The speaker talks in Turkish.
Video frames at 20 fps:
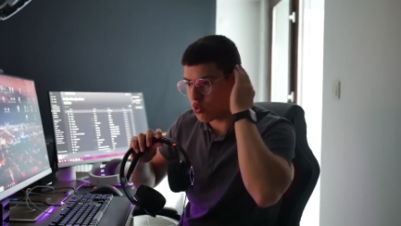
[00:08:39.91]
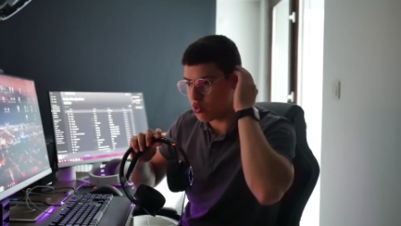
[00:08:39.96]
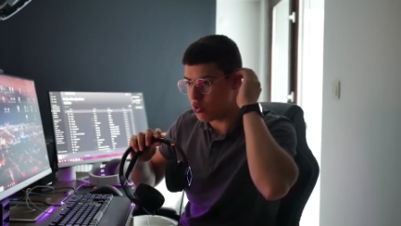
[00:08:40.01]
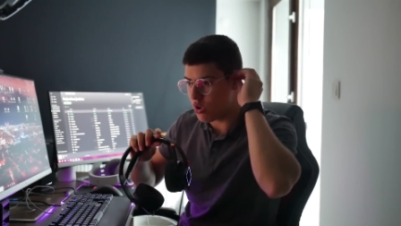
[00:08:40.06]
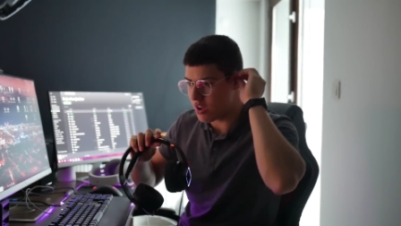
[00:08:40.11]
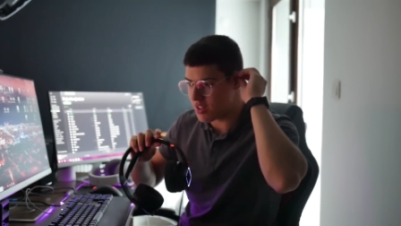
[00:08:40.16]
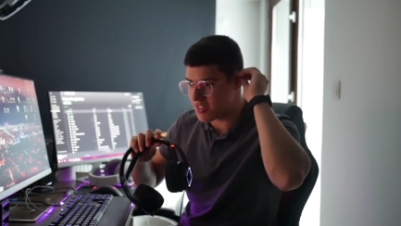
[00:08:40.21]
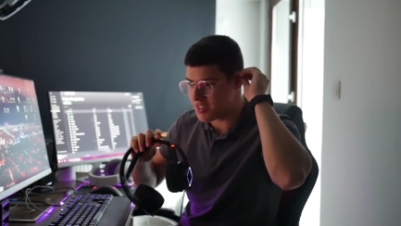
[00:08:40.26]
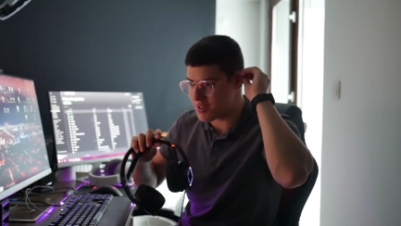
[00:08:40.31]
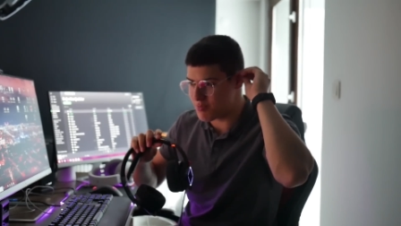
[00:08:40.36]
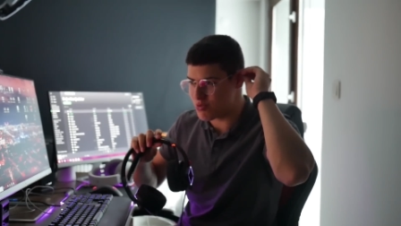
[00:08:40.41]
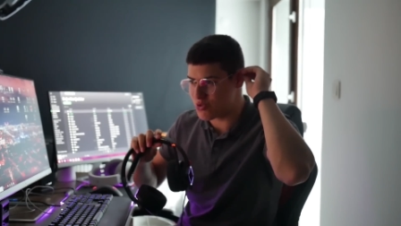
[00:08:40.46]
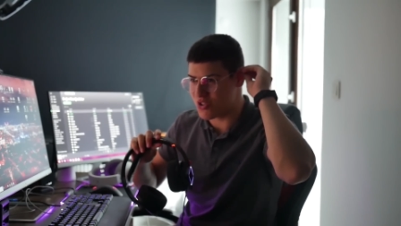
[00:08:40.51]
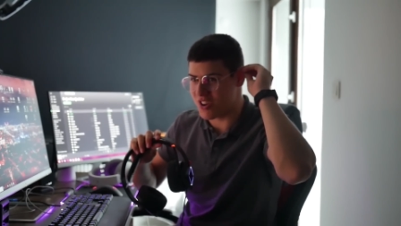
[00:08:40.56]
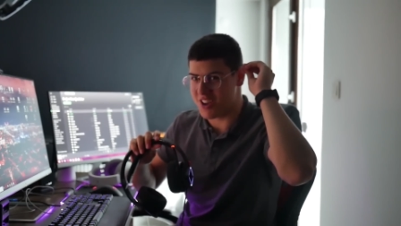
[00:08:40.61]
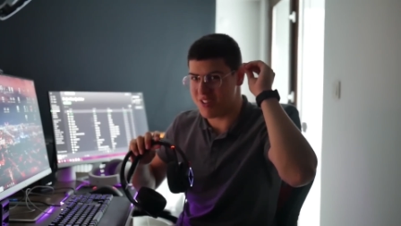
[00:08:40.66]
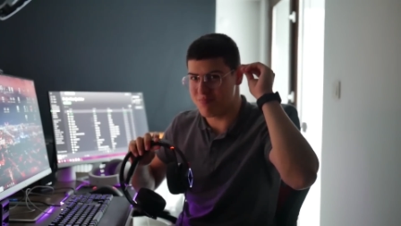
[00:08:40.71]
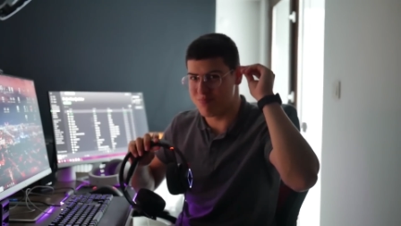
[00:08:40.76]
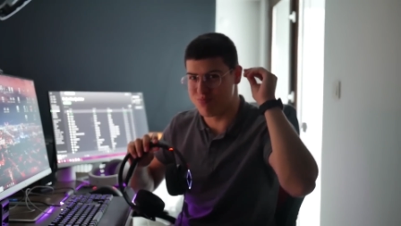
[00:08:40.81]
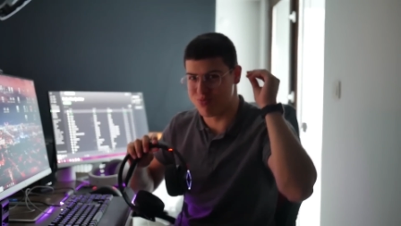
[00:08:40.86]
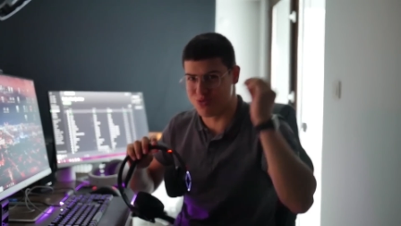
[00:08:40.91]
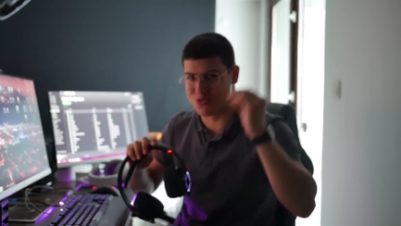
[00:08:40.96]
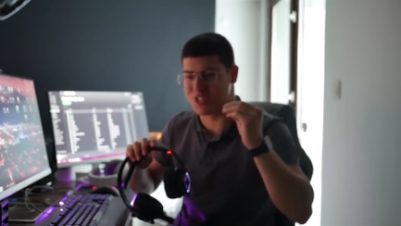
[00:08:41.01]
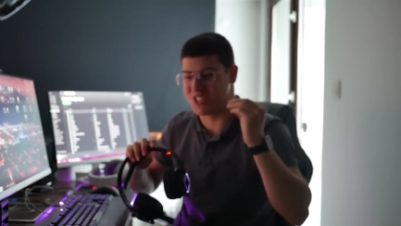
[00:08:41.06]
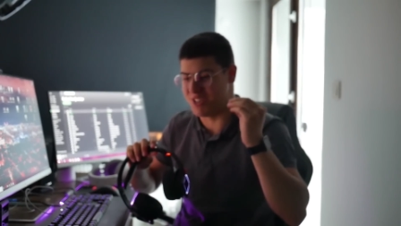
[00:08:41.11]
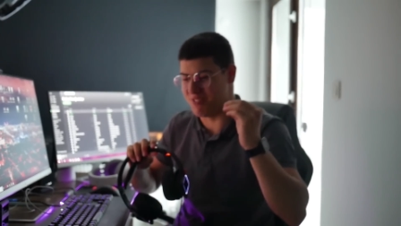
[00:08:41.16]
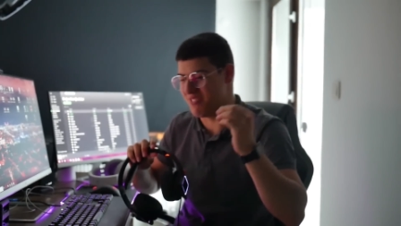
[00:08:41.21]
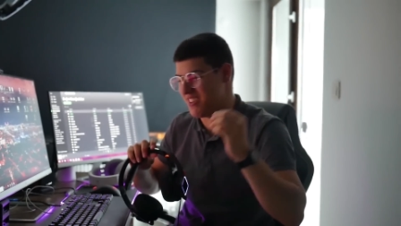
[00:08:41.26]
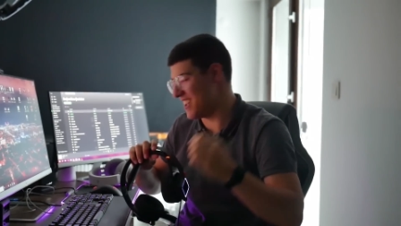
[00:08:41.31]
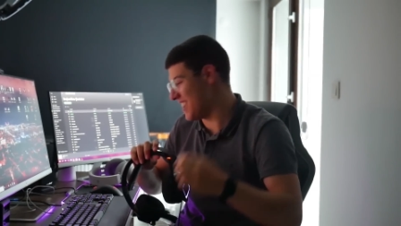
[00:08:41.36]
Kulaklarım şu an buz
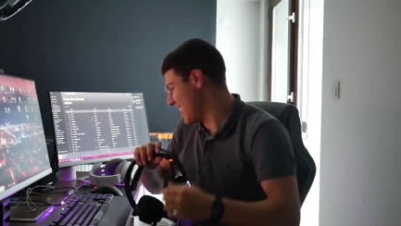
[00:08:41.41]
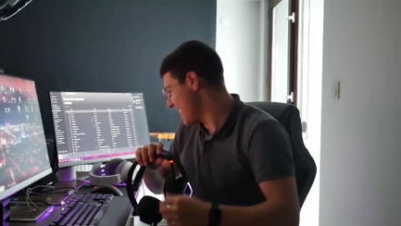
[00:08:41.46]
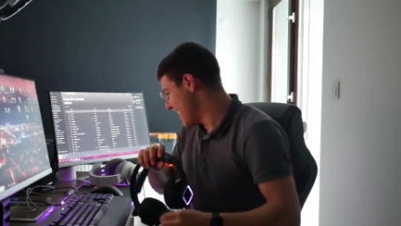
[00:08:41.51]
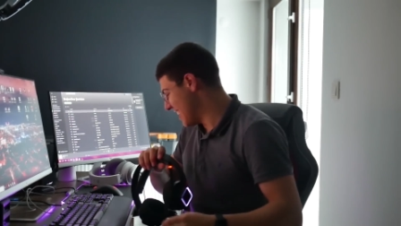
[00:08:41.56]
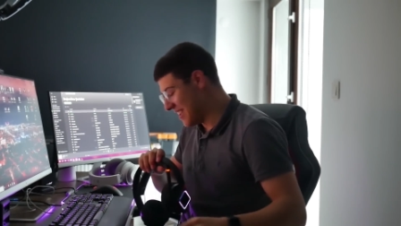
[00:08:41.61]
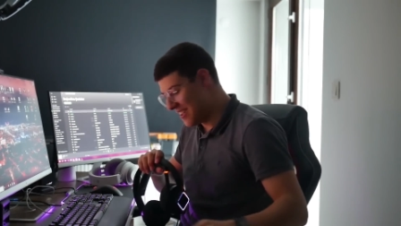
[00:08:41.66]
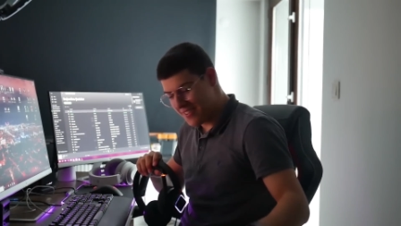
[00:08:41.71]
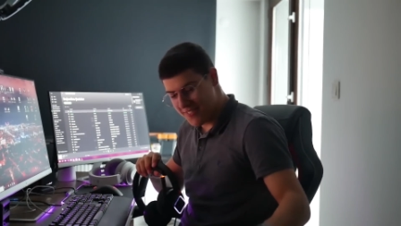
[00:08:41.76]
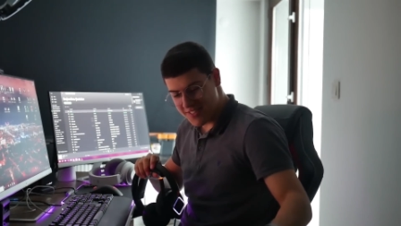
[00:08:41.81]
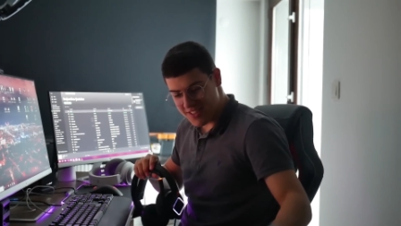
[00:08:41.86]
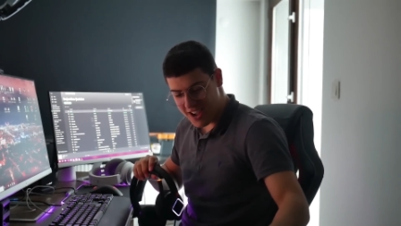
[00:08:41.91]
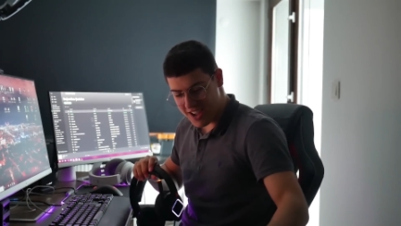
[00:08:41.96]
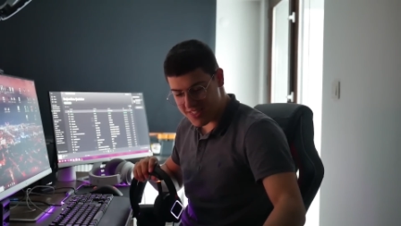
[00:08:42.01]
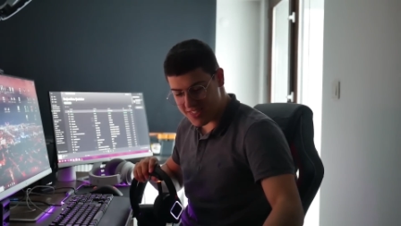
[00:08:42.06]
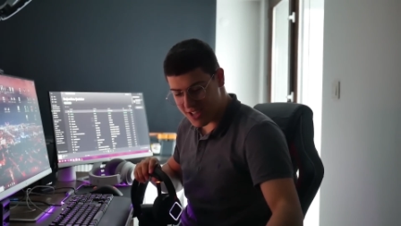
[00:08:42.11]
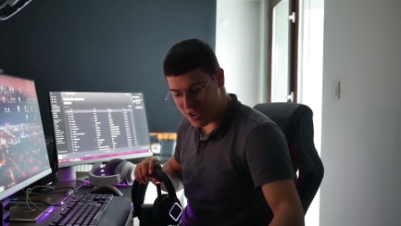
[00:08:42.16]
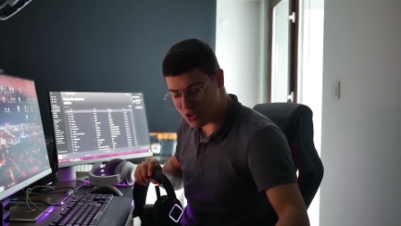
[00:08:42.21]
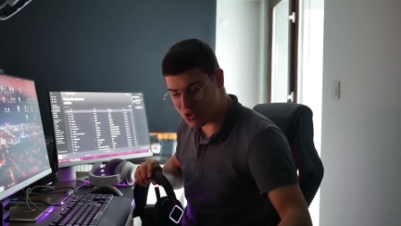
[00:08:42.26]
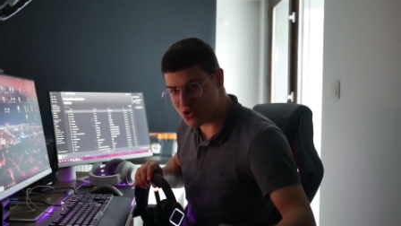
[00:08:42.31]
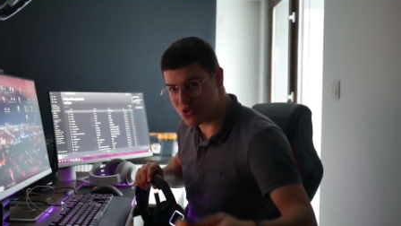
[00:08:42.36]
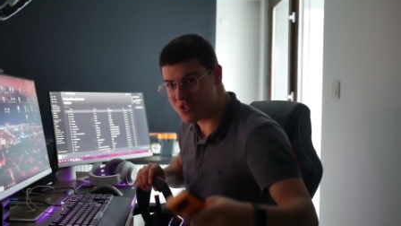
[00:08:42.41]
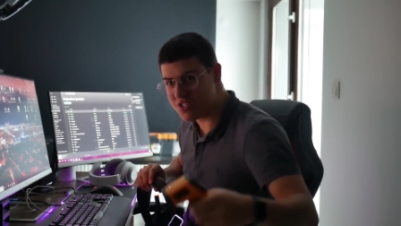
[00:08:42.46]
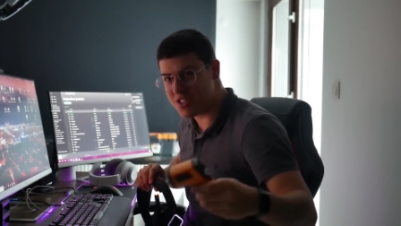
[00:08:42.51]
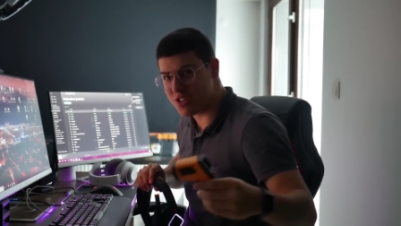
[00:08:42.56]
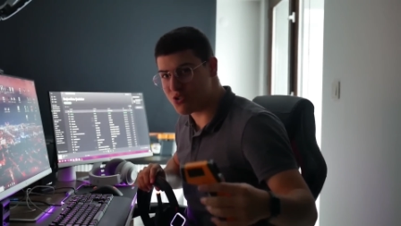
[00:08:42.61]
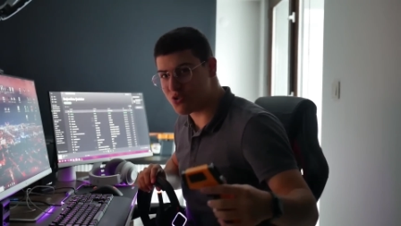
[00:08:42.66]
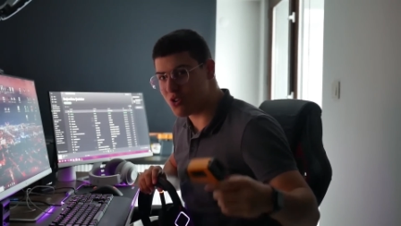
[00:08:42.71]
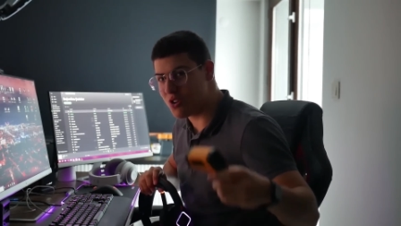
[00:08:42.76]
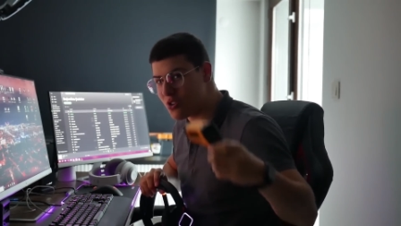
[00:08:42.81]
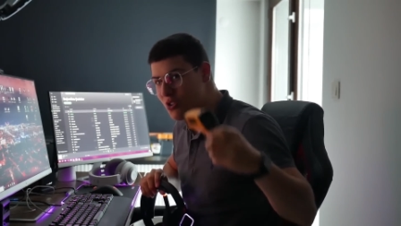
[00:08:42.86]
gibi. Hatta şunu
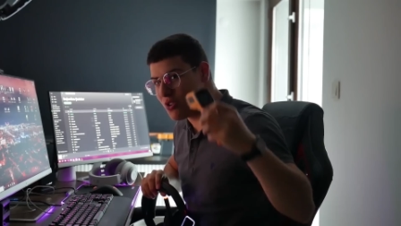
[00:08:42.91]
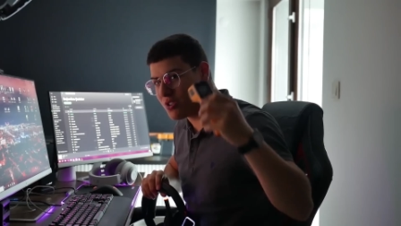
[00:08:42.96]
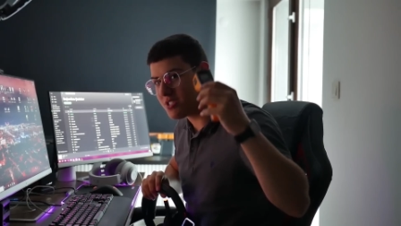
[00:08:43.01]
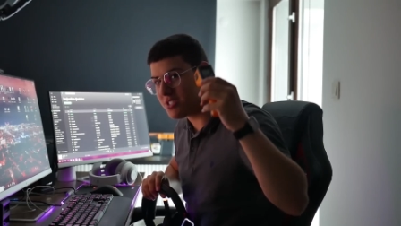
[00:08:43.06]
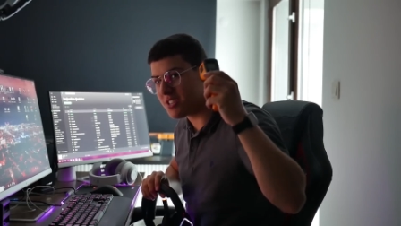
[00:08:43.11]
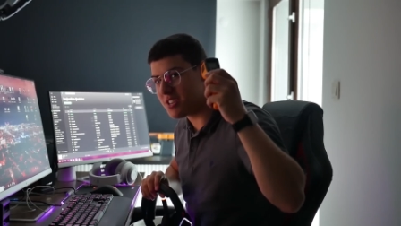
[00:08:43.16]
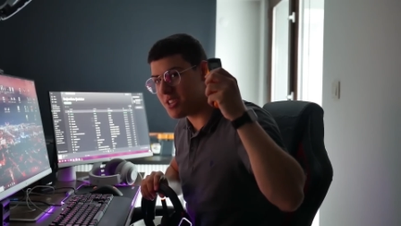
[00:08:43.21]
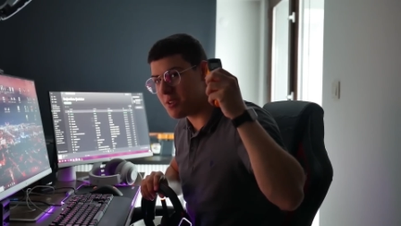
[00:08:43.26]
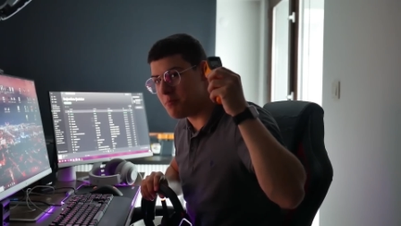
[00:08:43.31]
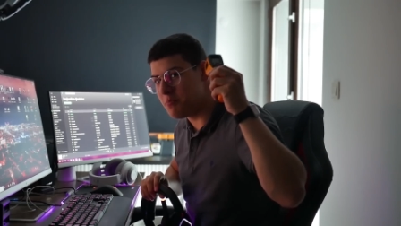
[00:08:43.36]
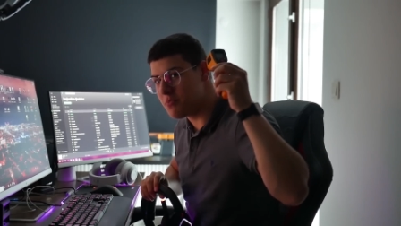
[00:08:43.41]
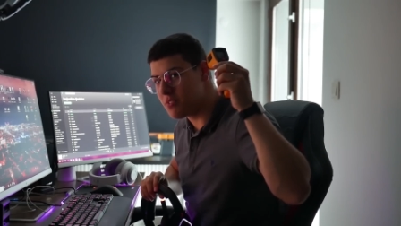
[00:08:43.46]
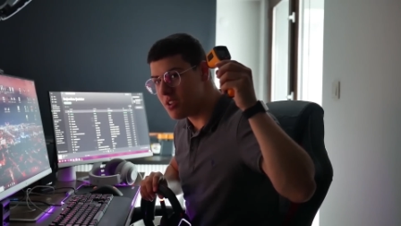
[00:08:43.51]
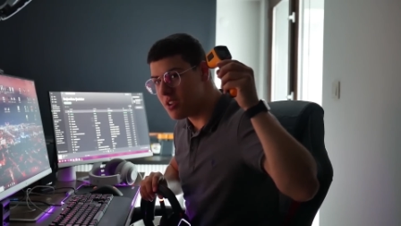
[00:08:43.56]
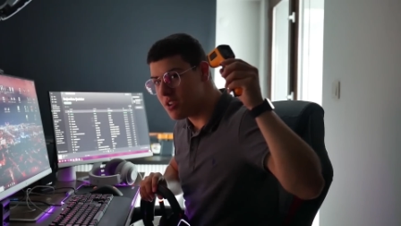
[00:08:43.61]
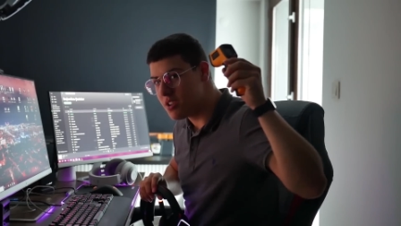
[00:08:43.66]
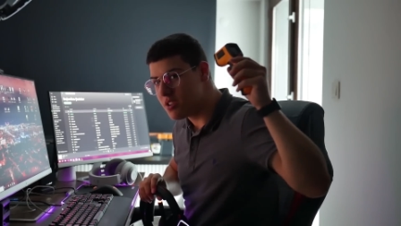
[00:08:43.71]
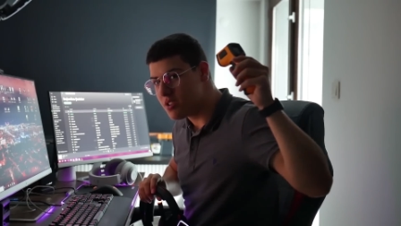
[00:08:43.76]
size şöyle göstereyim.